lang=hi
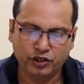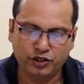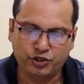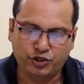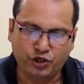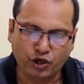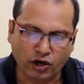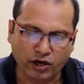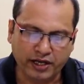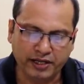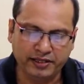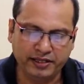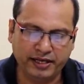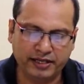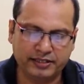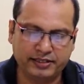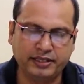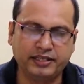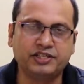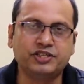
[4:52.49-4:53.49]

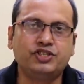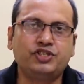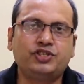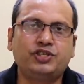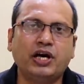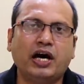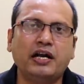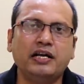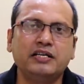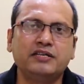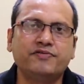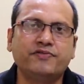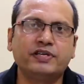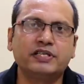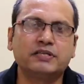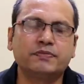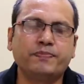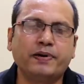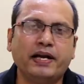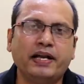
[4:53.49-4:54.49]
जोगिंदर सिंह 40
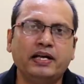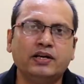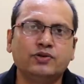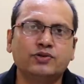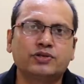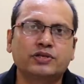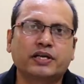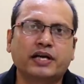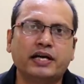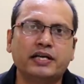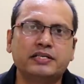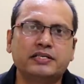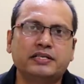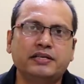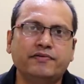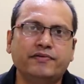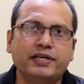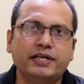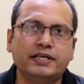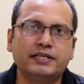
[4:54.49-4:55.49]
वर्ष पहले उस कर्ज
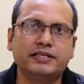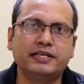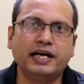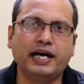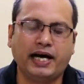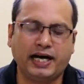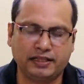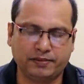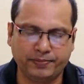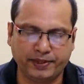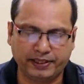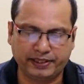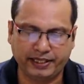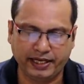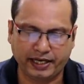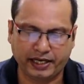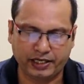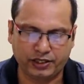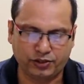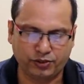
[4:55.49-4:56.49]
की वजह से
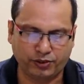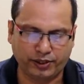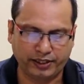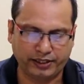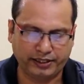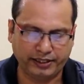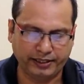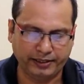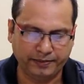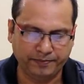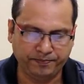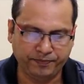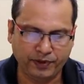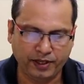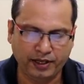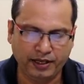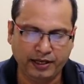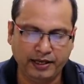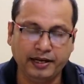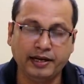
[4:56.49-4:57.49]
आत्महत्या कर चुके थे
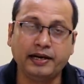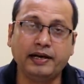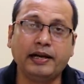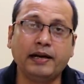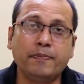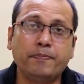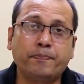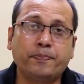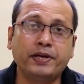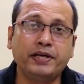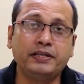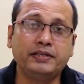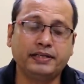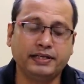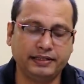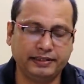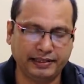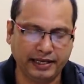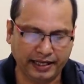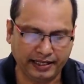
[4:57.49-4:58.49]
लवप्रीत
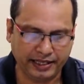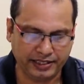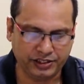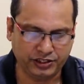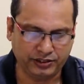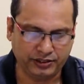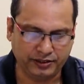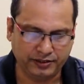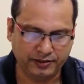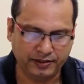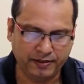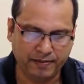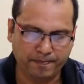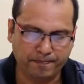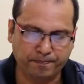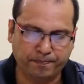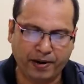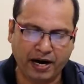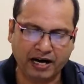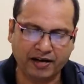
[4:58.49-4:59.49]
के दादाजी
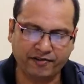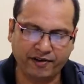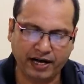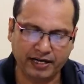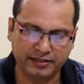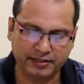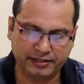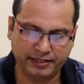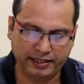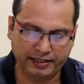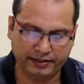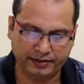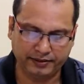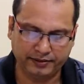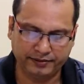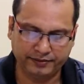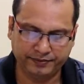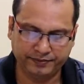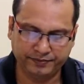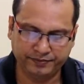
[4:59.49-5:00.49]
भगवान सिंह
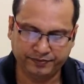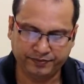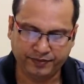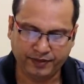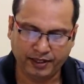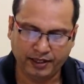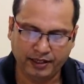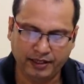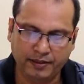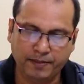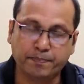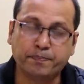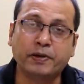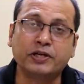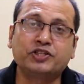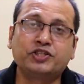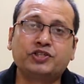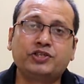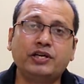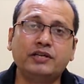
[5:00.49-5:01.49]

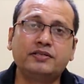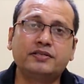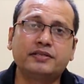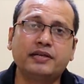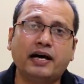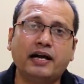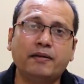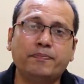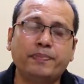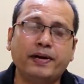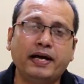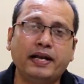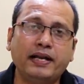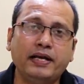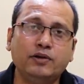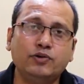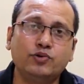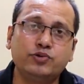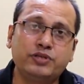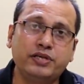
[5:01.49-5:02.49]
25 साल
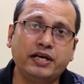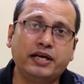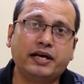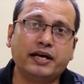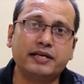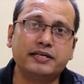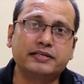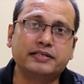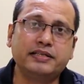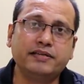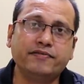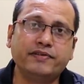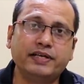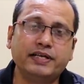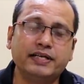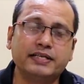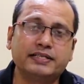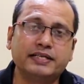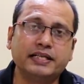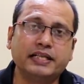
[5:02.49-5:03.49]
पहले उसी कर्ज की
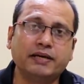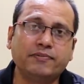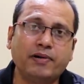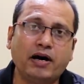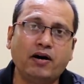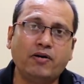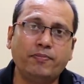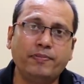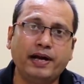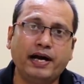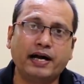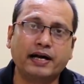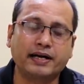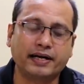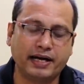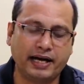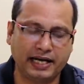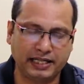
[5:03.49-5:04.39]
वजह से दबाव में आकर